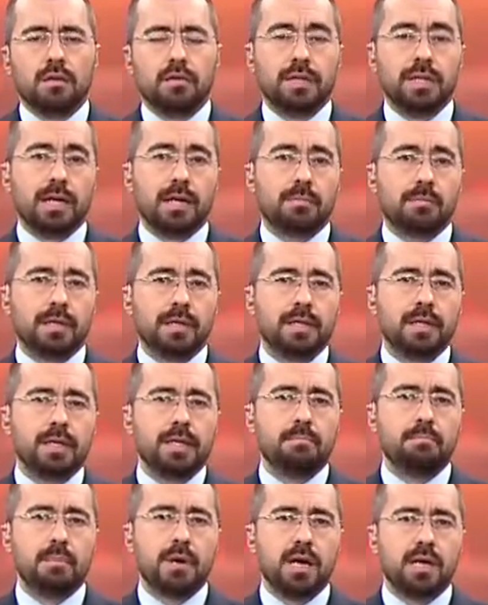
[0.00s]

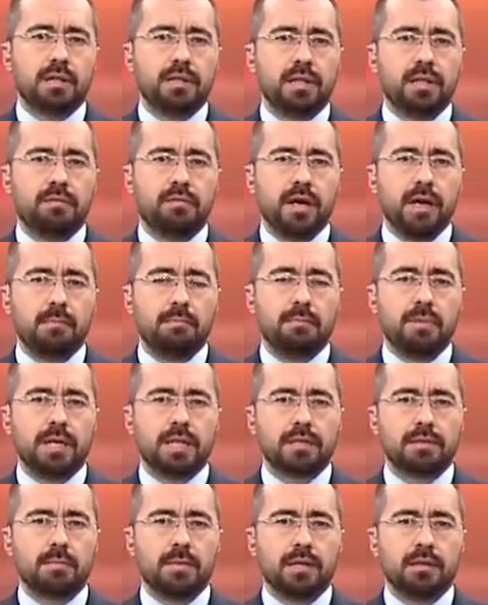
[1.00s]
Diyarbakır, Mardin ve
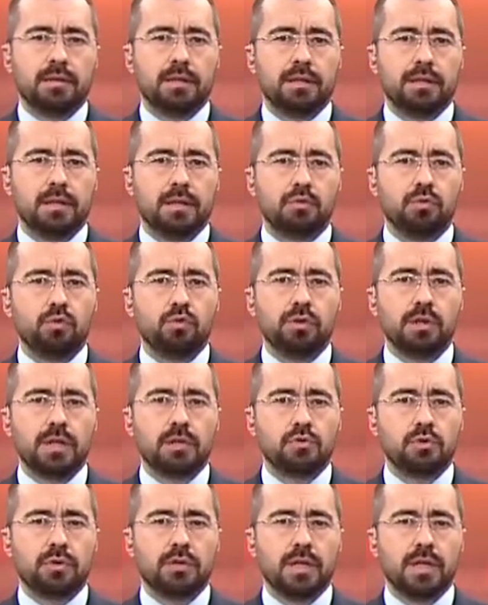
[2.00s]
Batman'da da dün
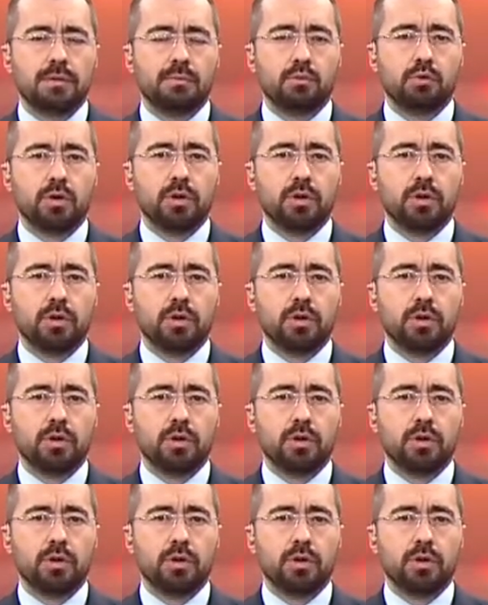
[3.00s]
geceden bu